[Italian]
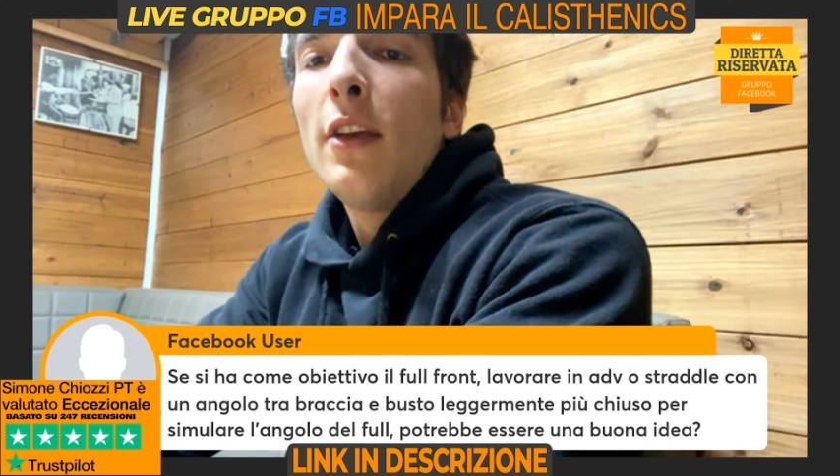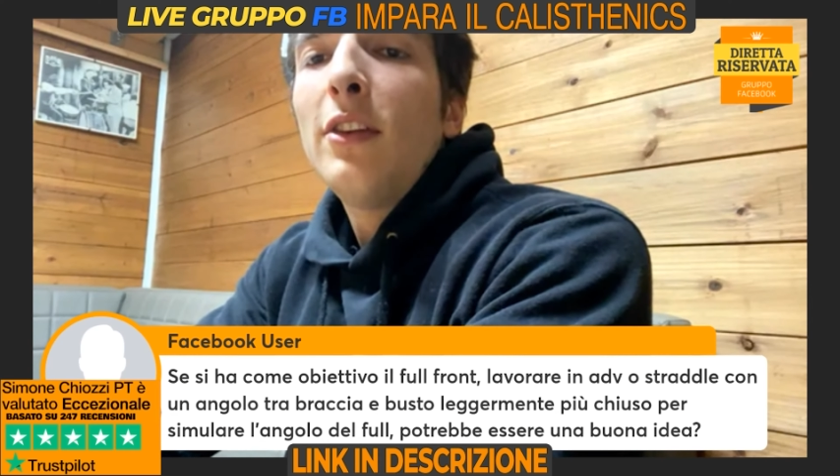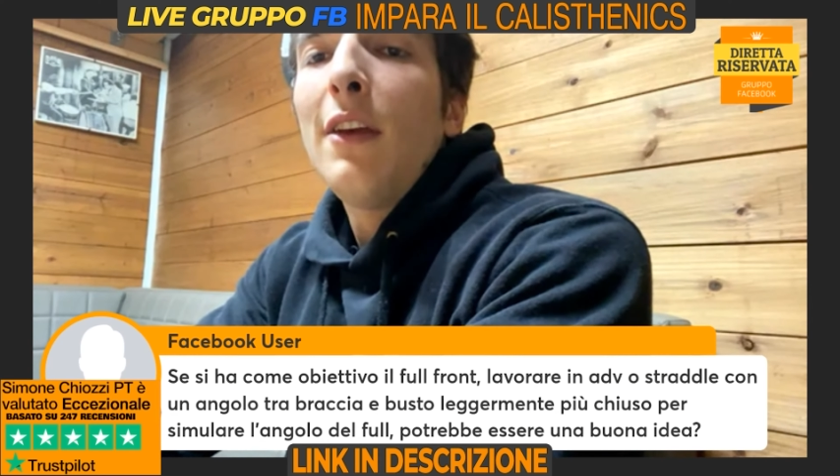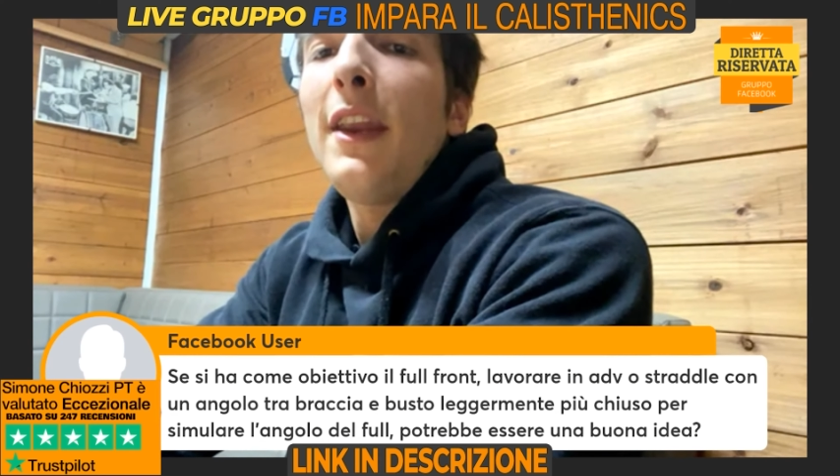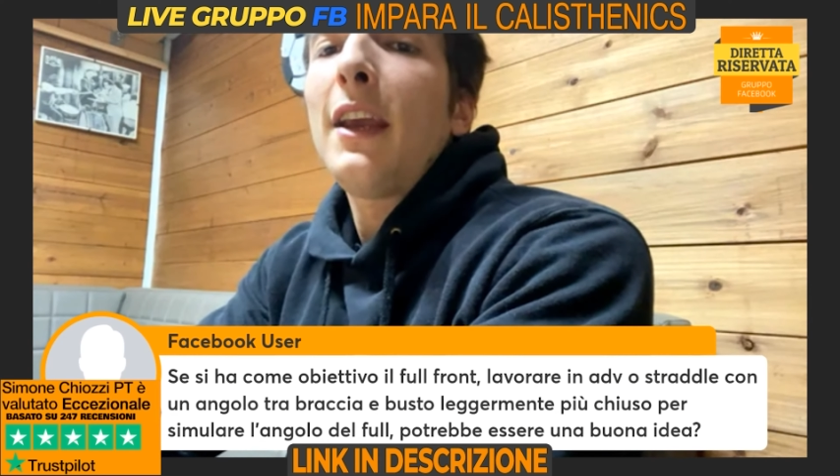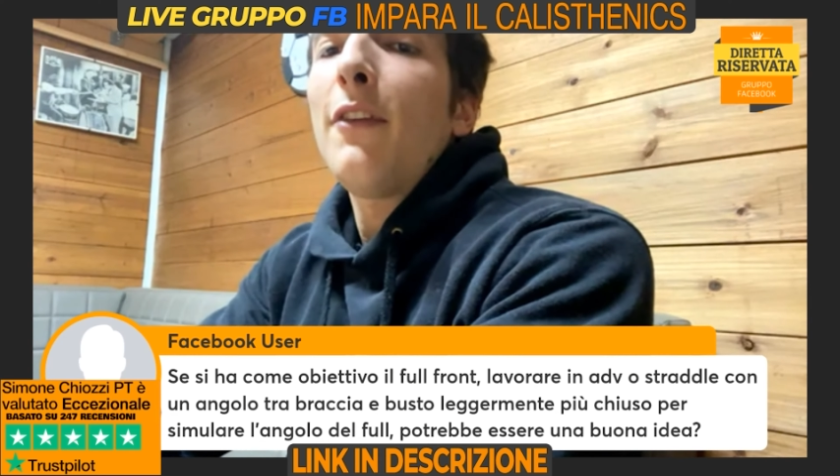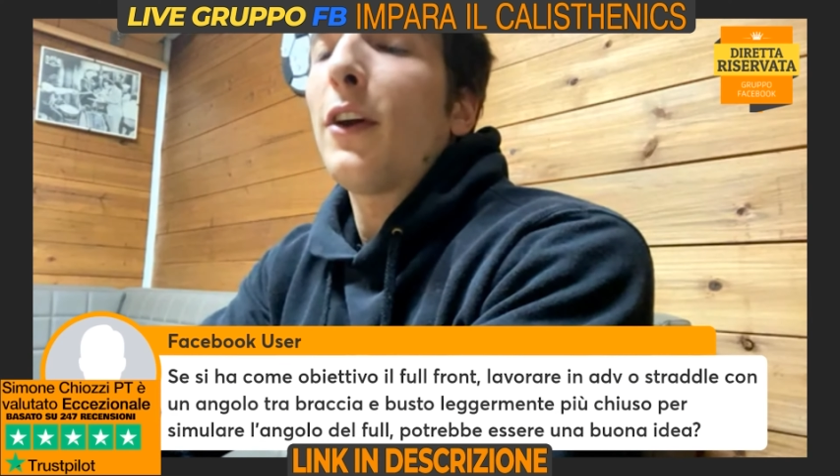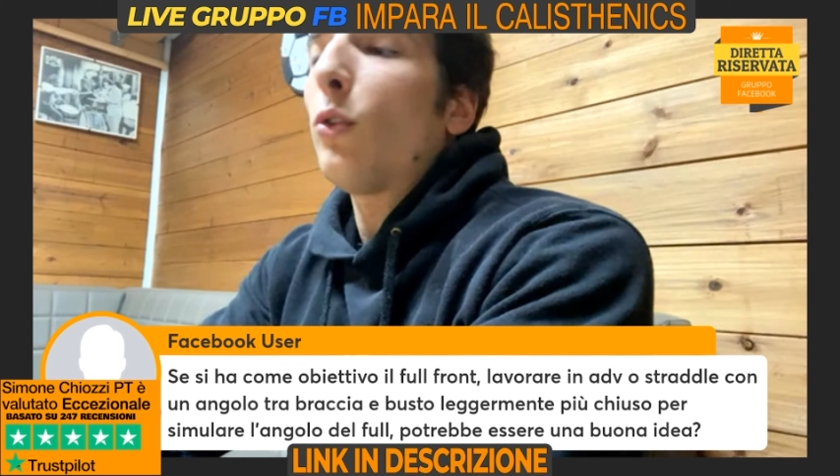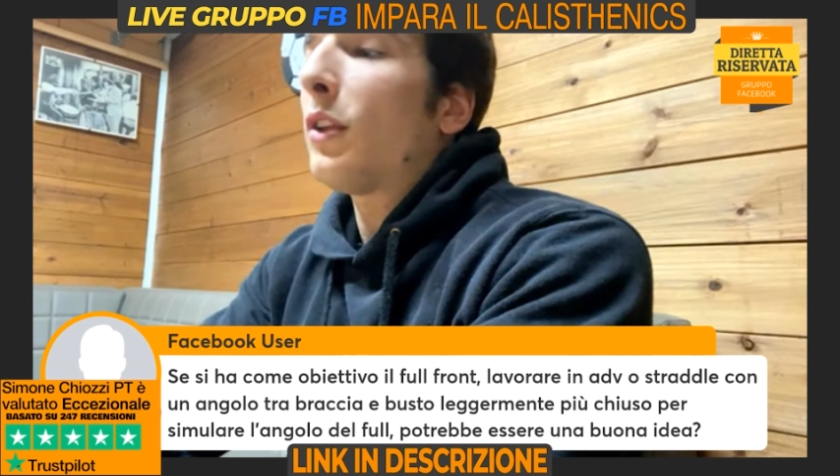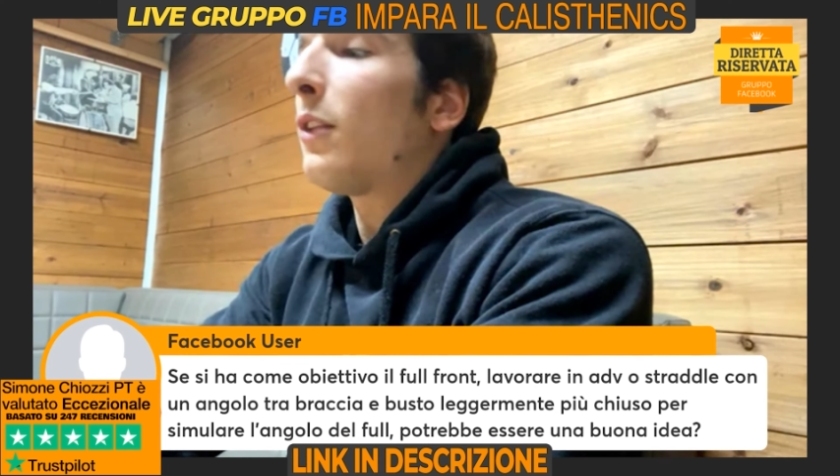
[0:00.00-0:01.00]
Se vedi che hai
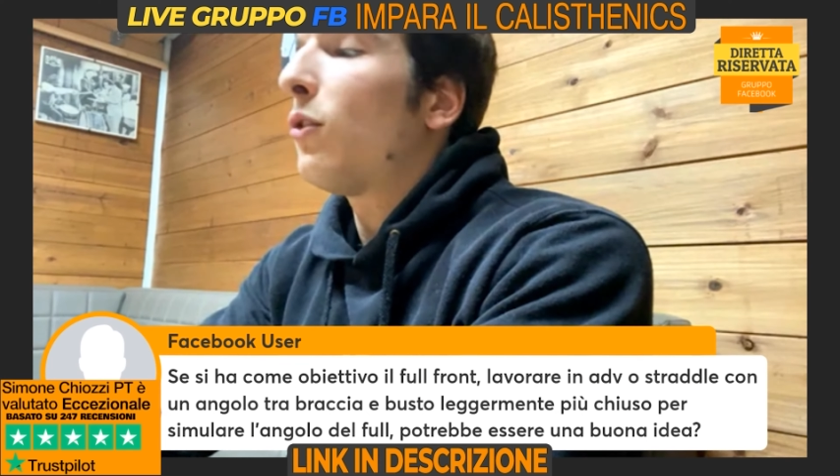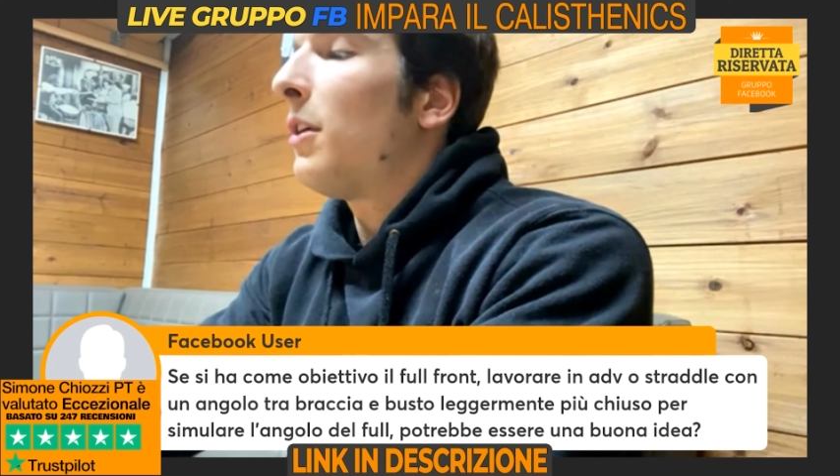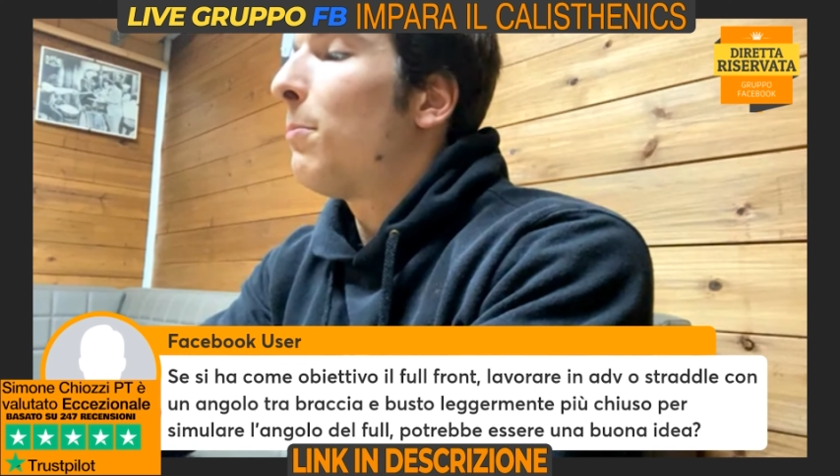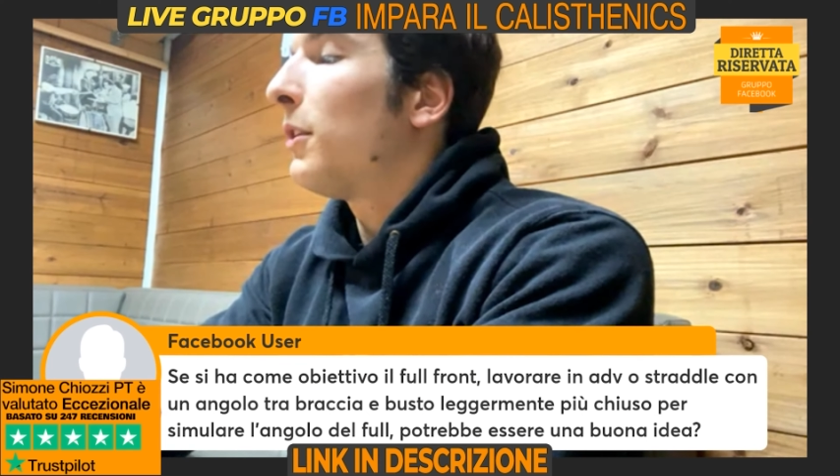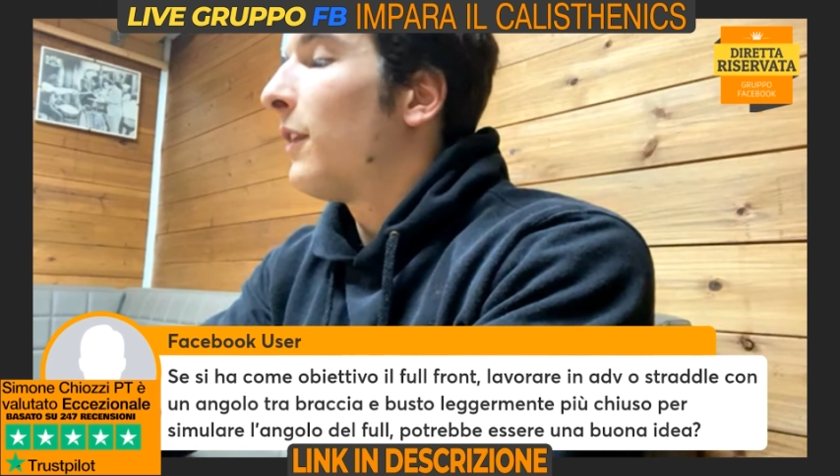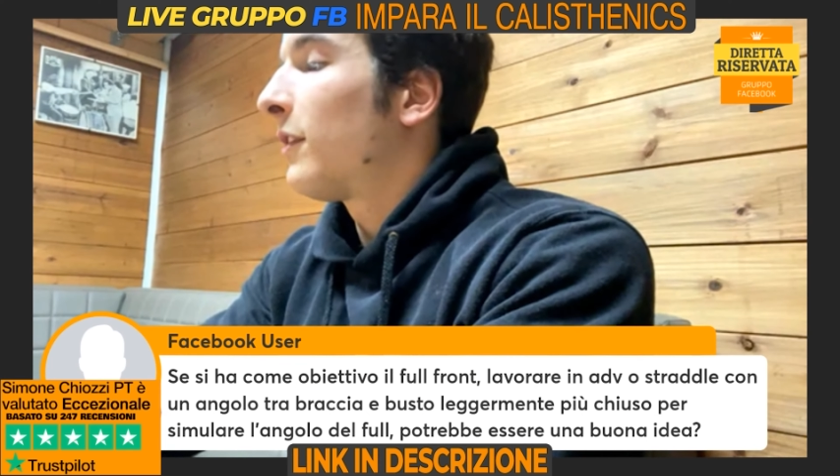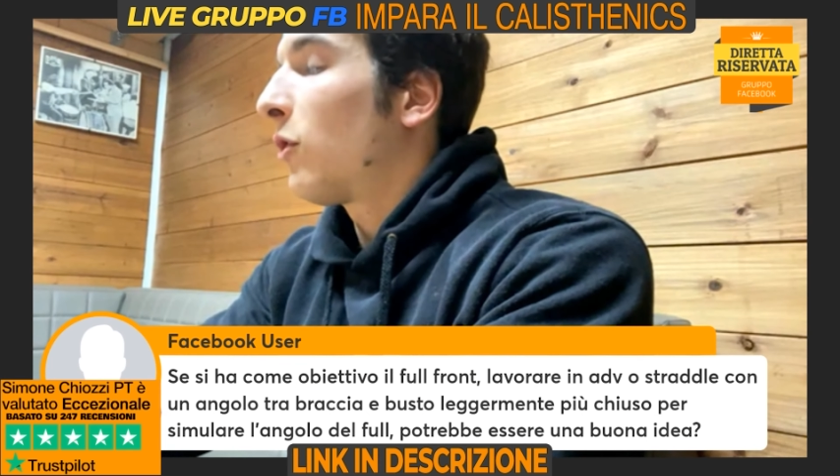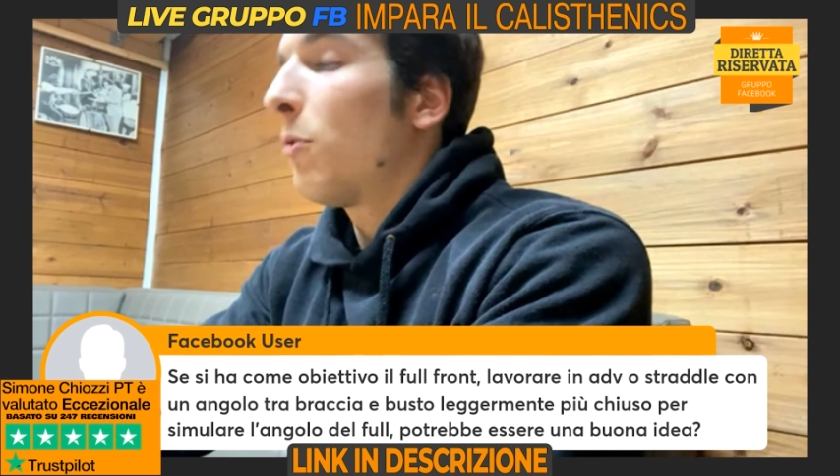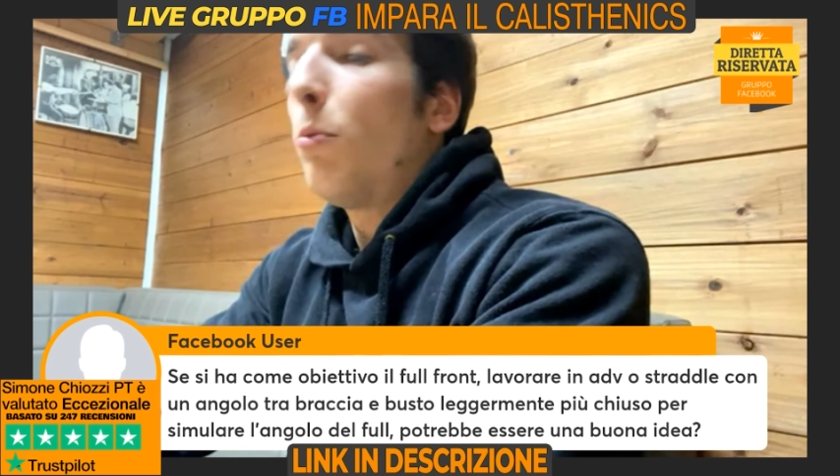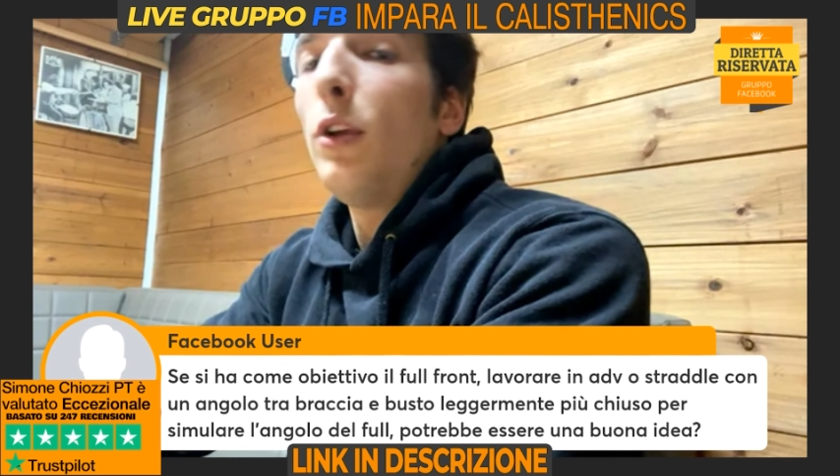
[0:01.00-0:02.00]
fatto tanto tempo advance
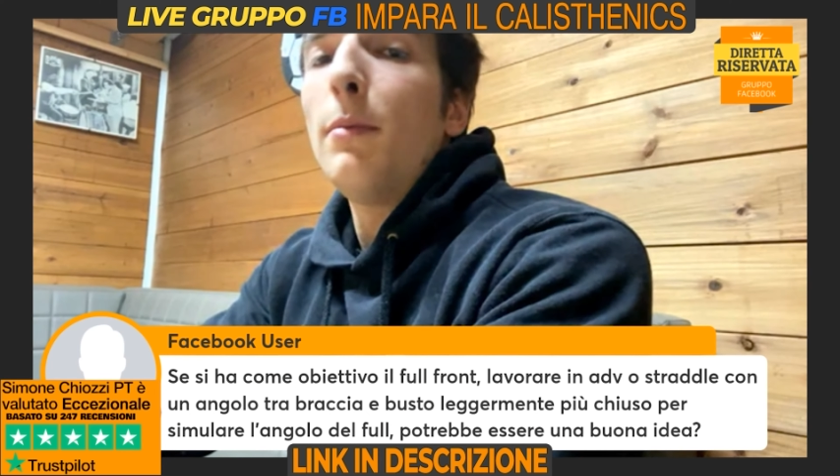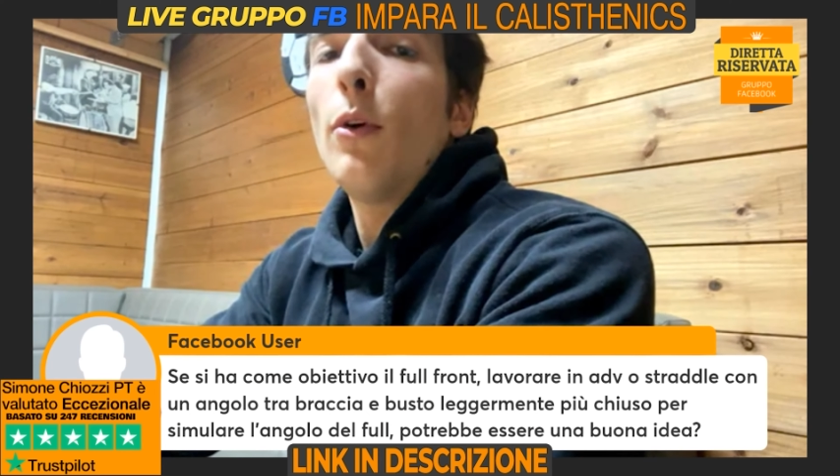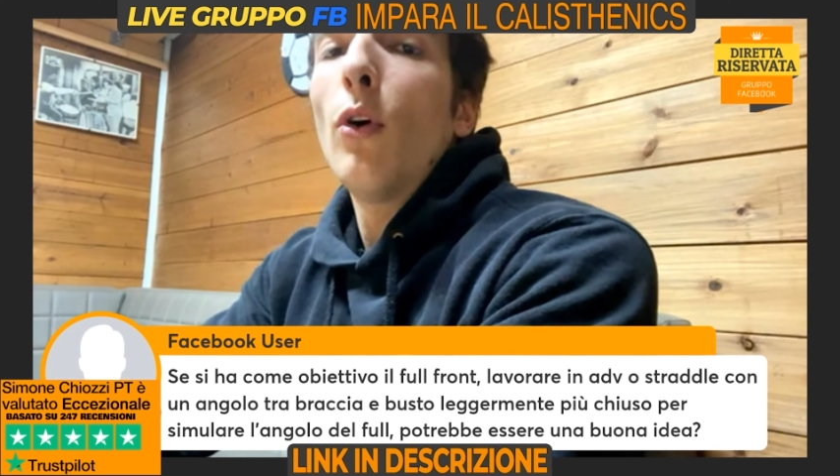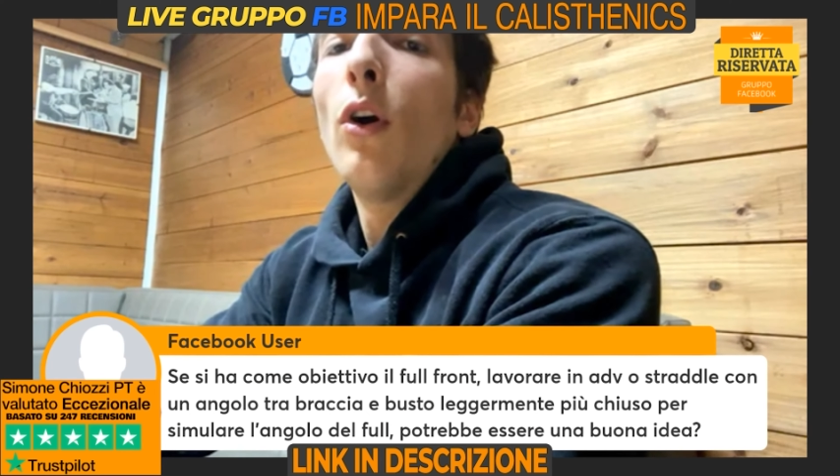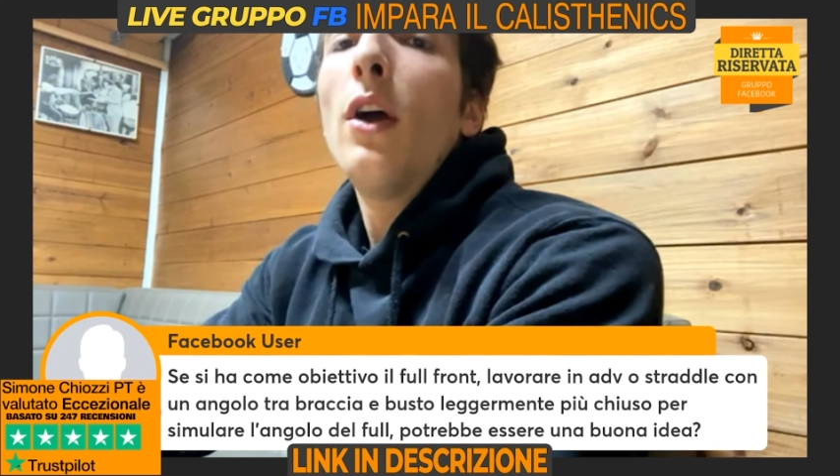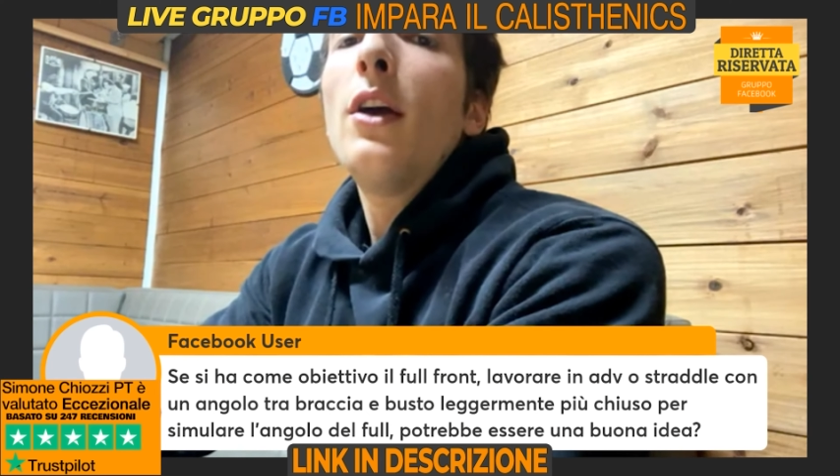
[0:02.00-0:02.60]
a corpo libero,